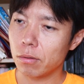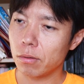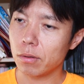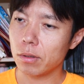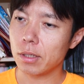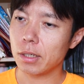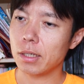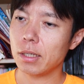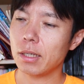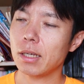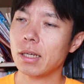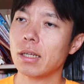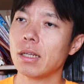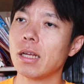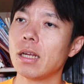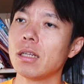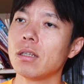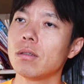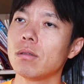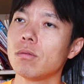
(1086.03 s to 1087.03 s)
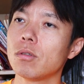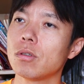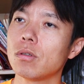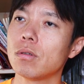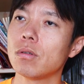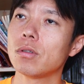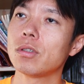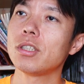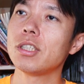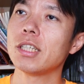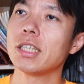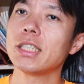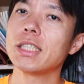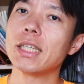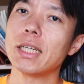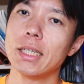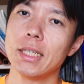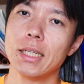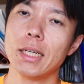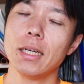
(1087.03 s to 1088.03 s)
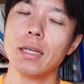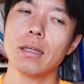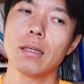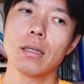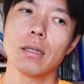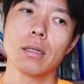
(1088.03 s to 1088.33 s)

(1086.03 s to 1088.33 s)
本的には何その口出しされない